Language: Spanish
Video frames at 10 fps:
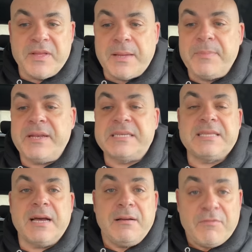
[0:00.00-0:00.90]
también
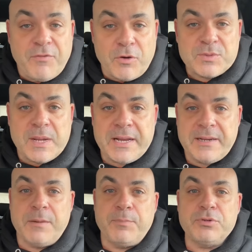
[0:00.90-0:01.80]
está Volkswagen
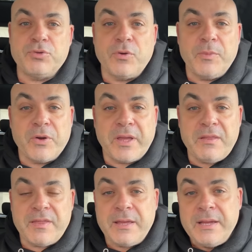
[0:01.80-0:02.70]
en el puesto número
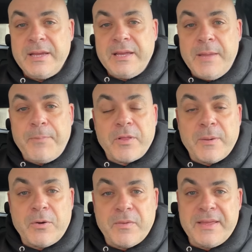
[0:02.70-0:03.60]
15 y por
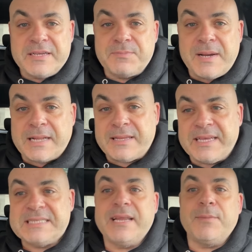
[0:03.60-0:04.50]
debajo de ella Smart. Aquí
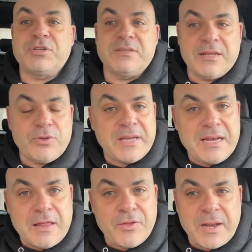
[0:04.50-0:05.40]
estaríamos entrando ya en
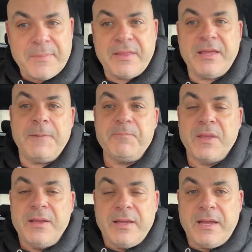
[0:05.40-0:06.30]
la zona media
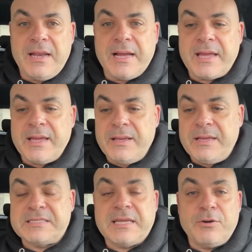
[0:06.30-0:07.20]
en la que
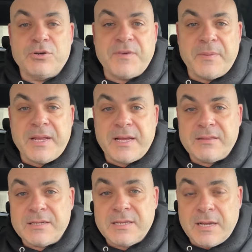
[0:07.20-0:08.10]
están los
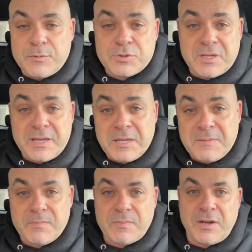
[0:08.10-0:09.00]
fabricantes, digamos, que
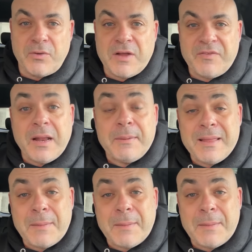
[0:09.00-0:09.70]
tienen una fiabilidad